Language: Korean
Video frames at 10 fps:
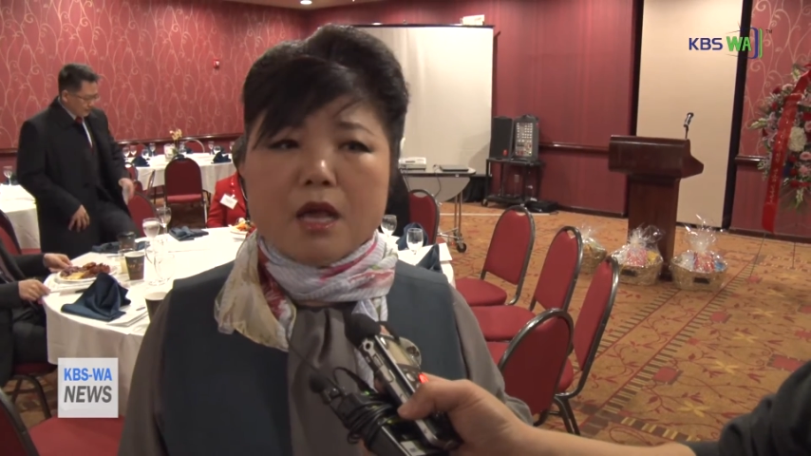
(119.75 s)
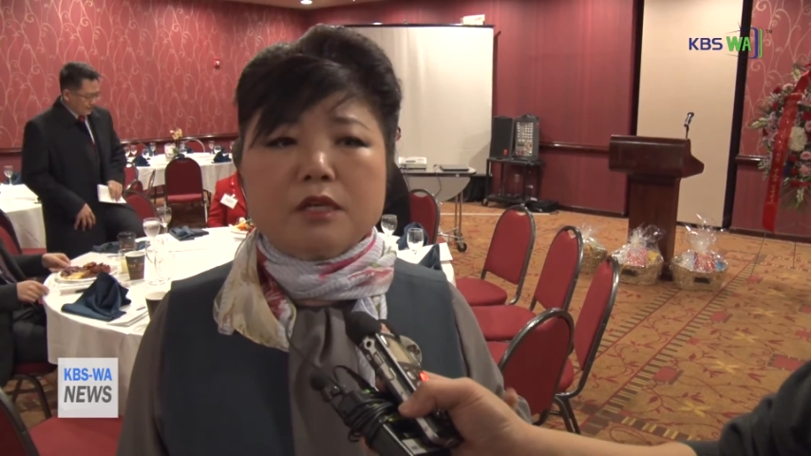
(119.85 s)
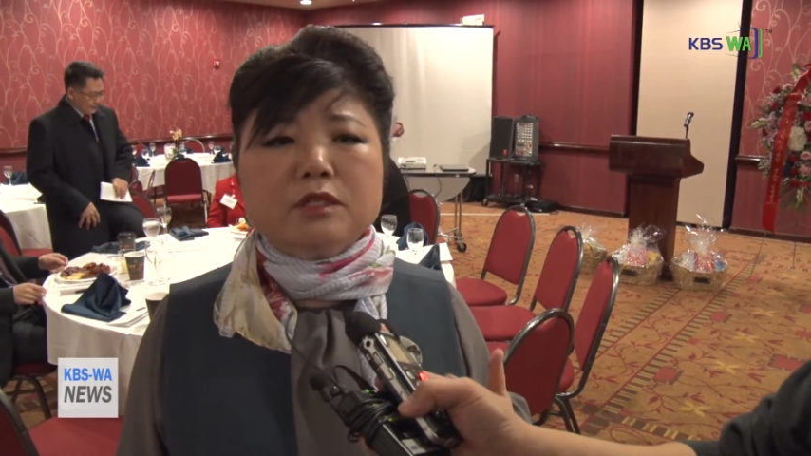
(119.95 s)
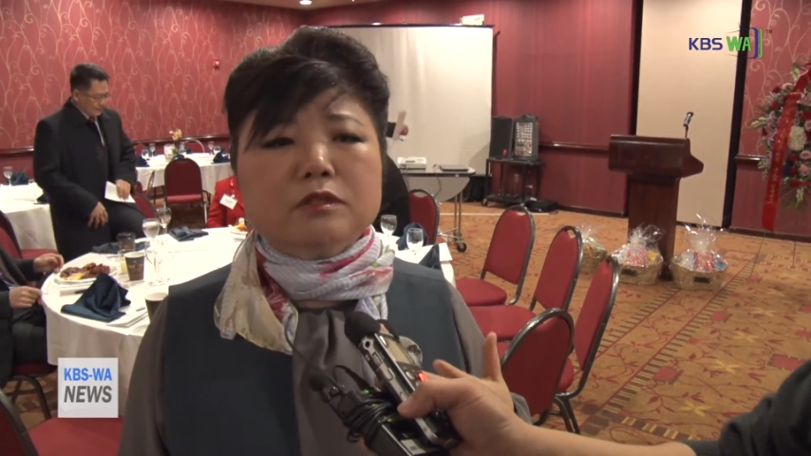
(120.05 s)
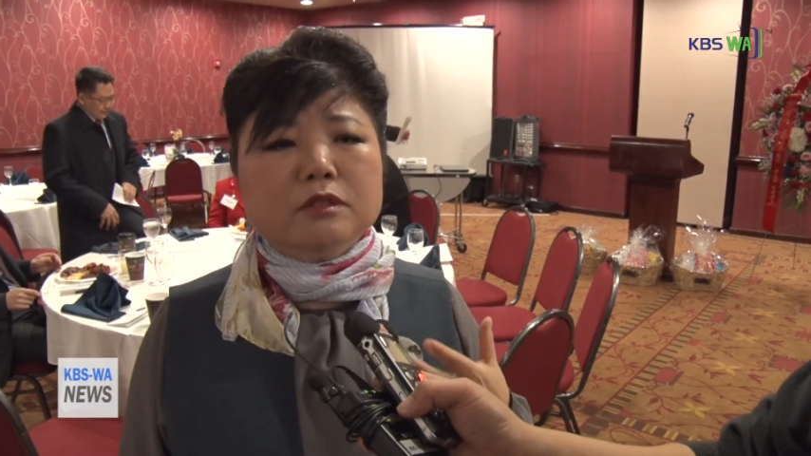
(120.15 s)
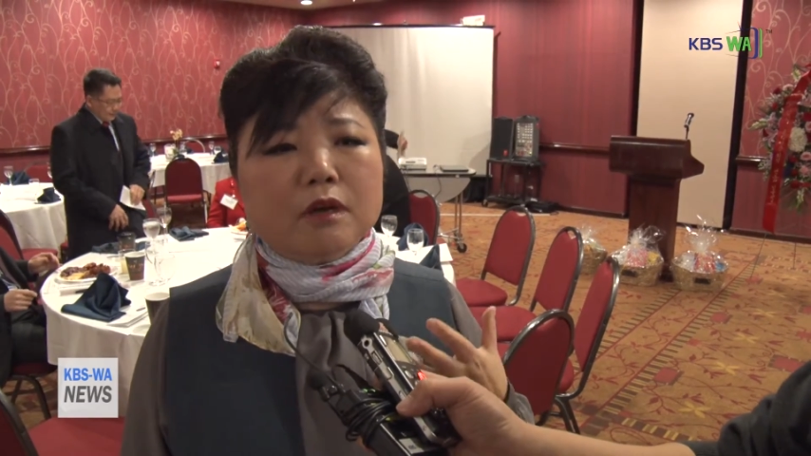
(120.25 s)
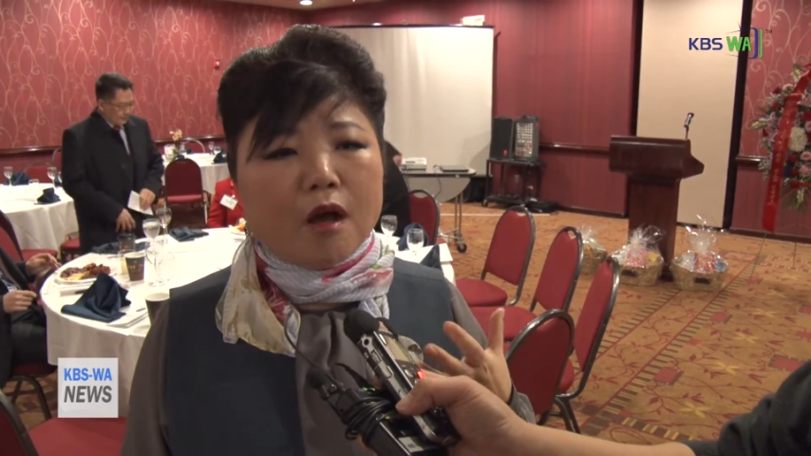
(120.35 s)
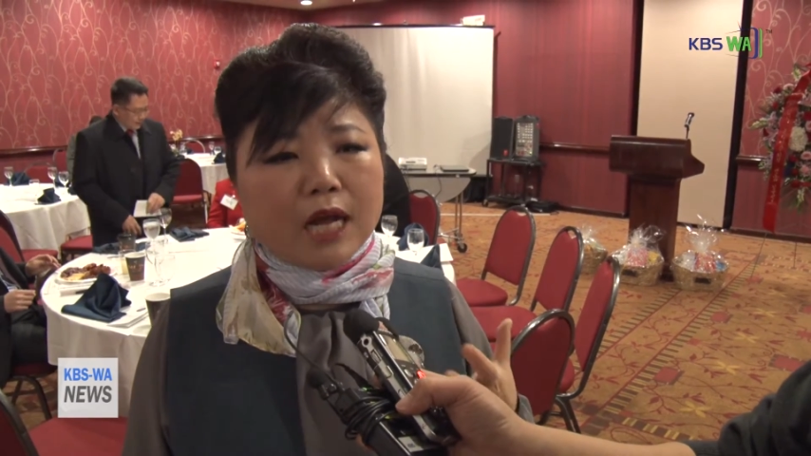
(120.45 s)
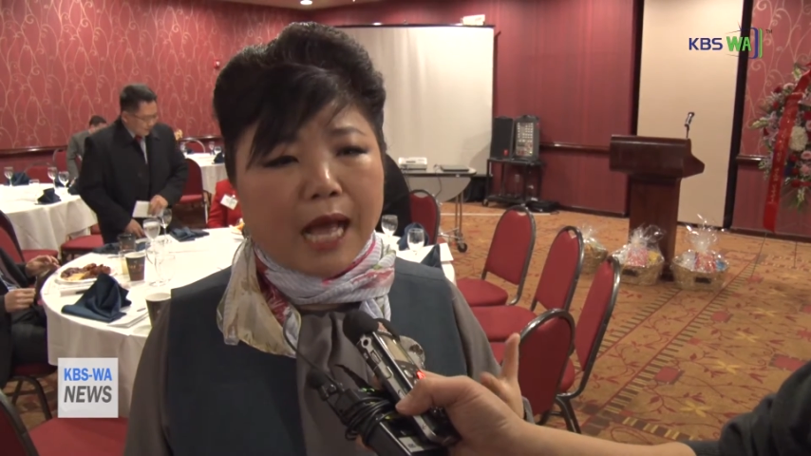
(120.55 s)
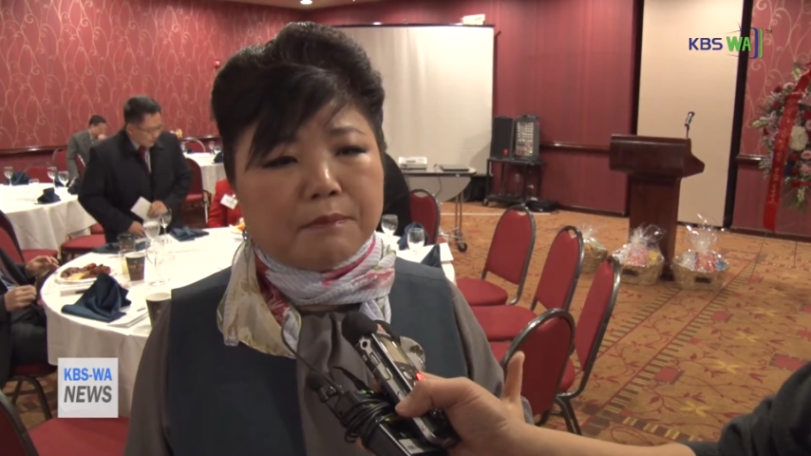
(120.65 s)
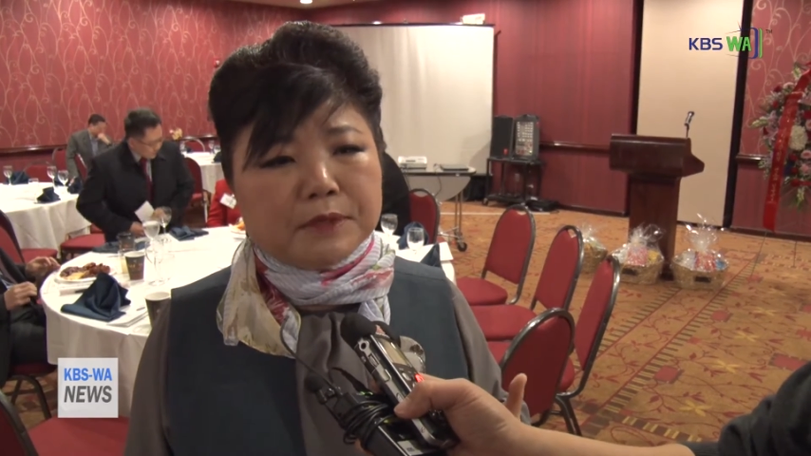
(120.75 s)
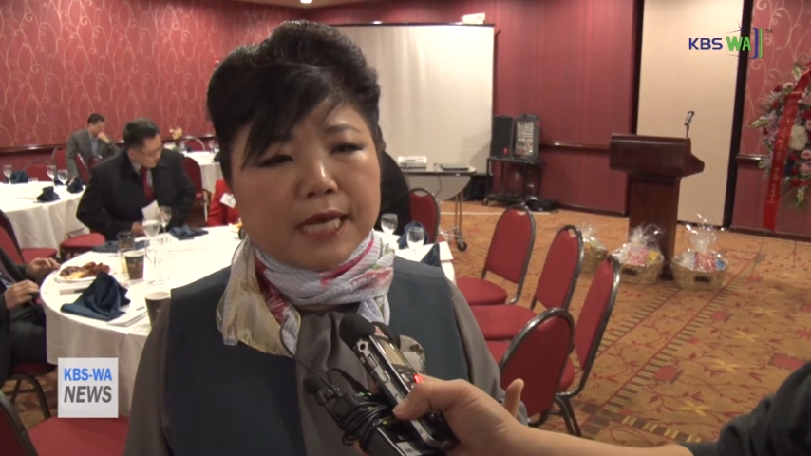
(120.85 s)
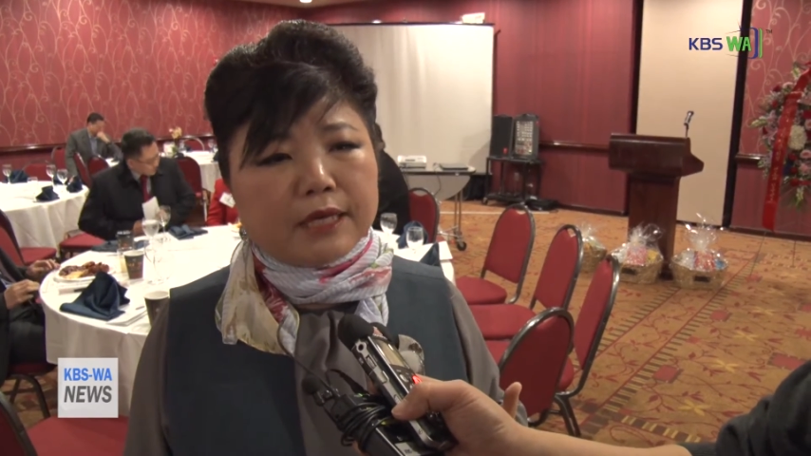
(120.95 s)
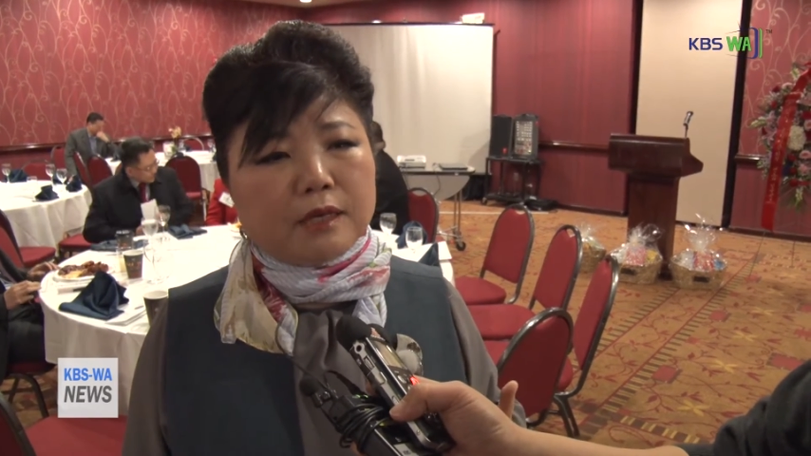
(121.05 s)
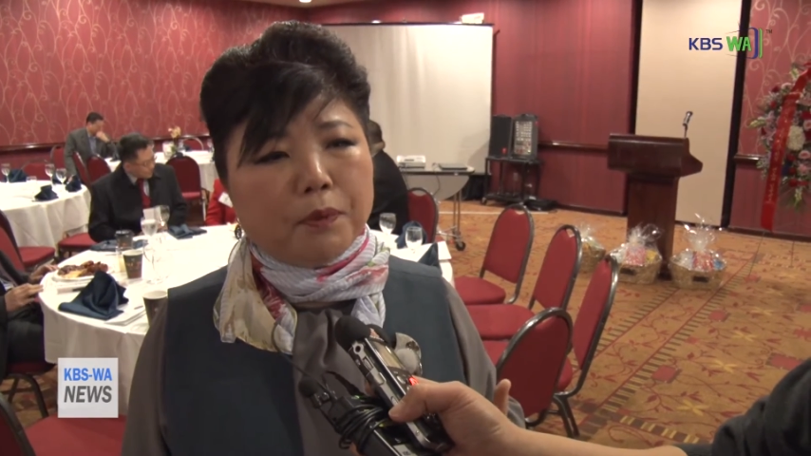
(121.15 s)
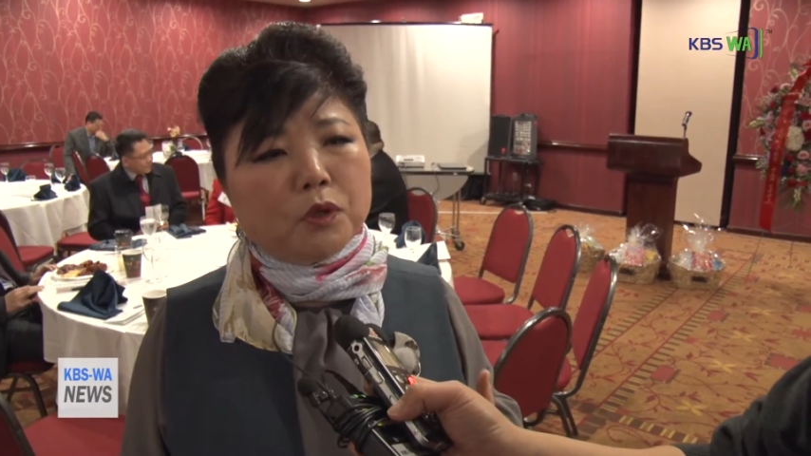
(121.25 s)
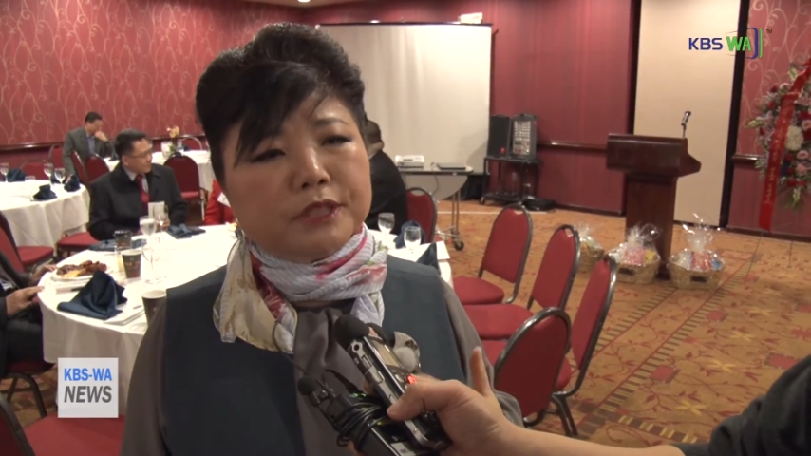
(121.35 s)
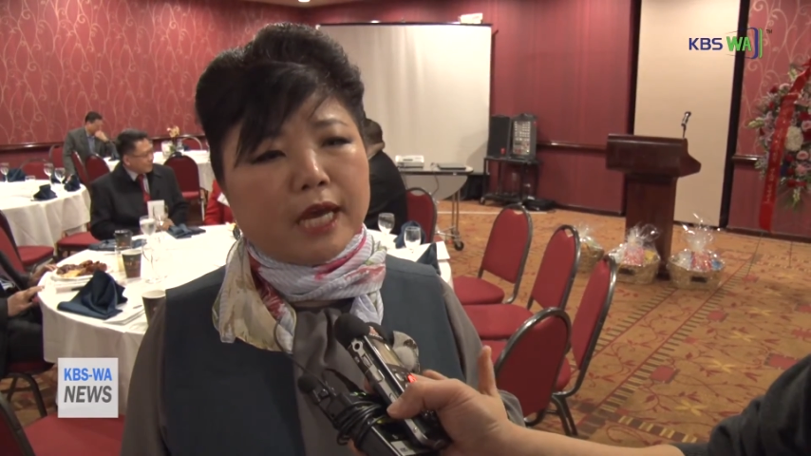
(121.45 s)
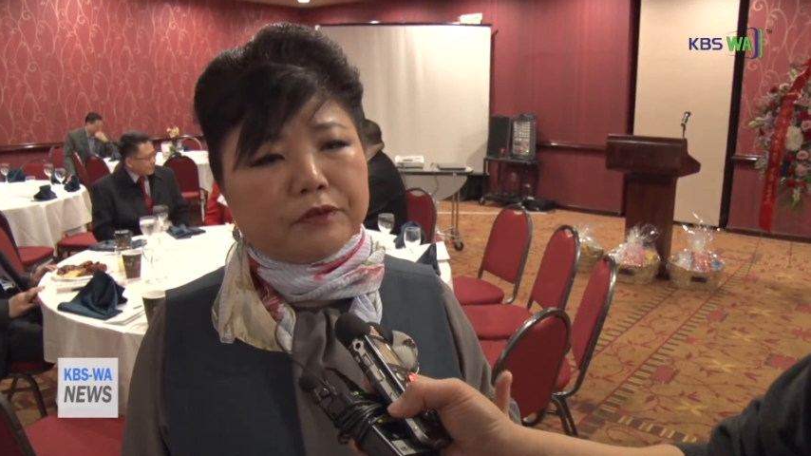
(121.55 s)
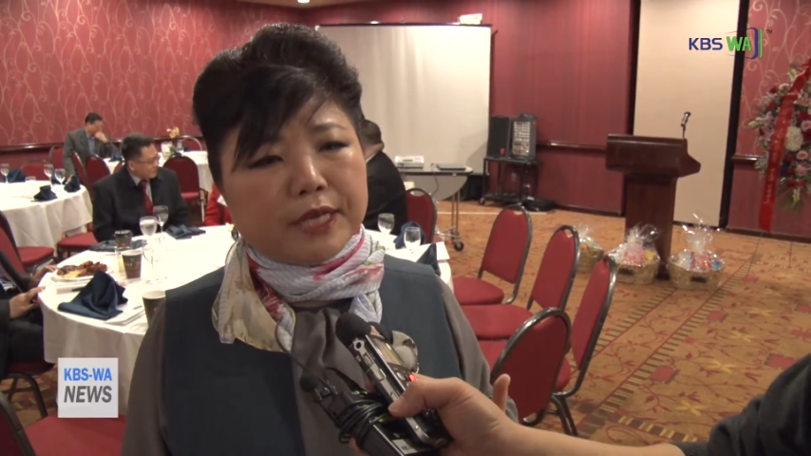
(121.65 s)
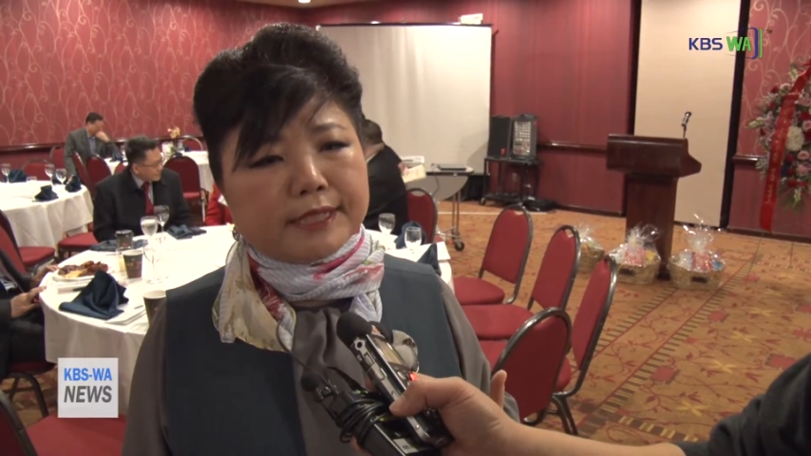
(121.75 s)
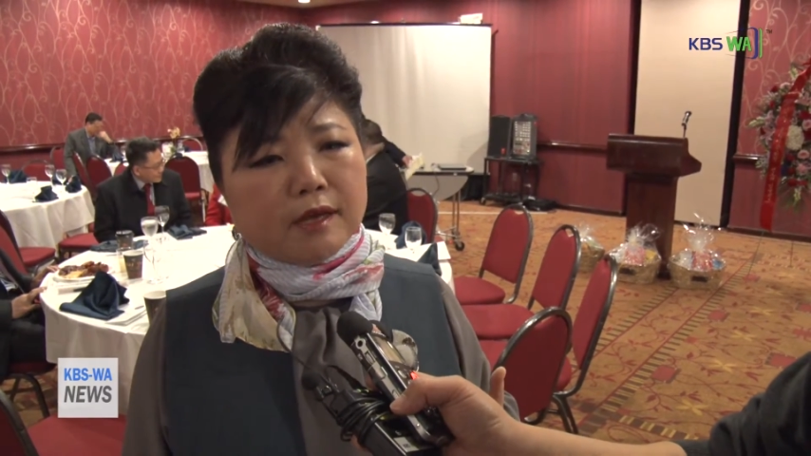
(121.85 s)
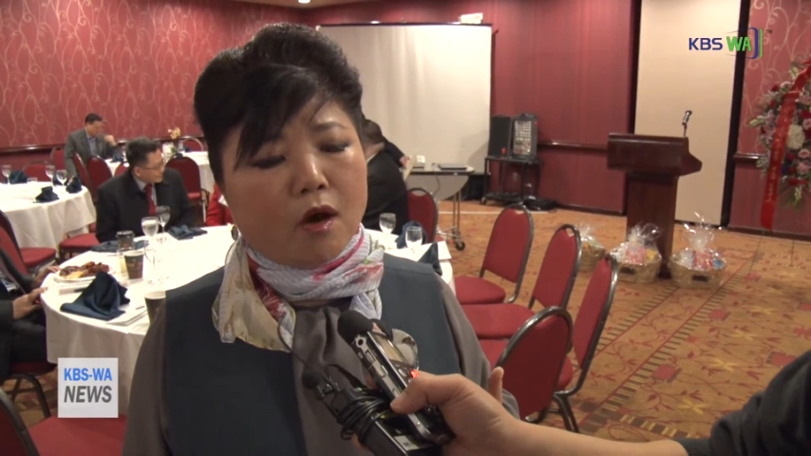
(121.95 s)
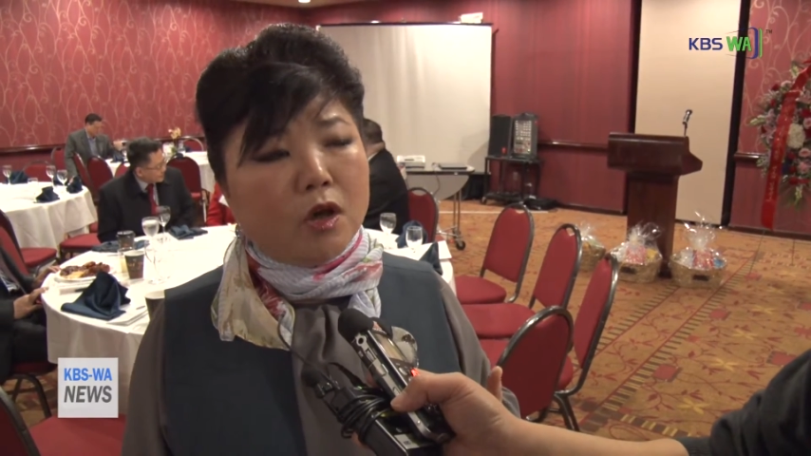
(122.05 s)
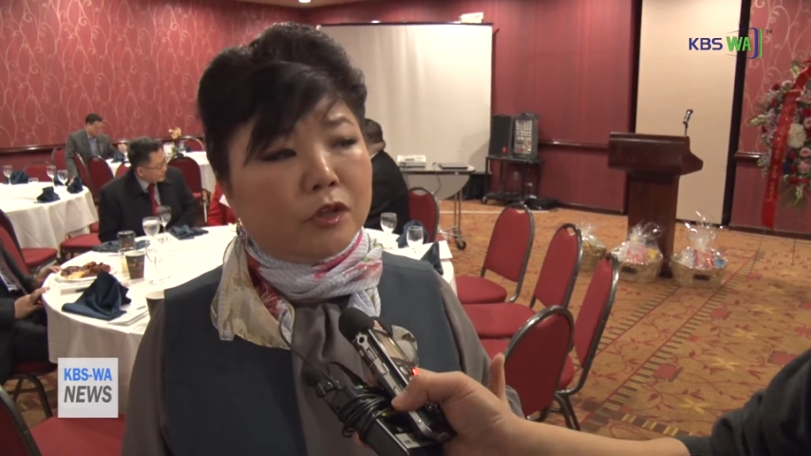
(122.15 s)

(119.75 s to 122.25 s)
그래서 그런 감사를 표시하기 위해서